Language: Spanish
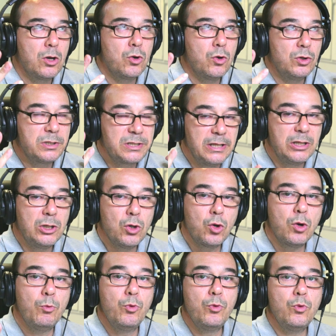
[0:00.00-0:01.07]
con el sentido
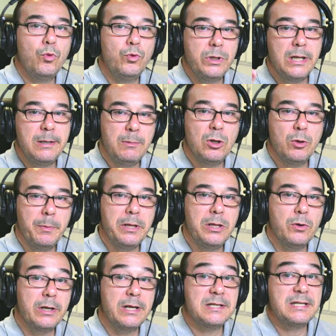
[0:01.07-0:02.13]
común un término
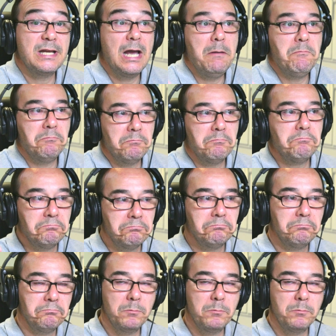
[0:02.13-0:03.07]
medio que sea, mm,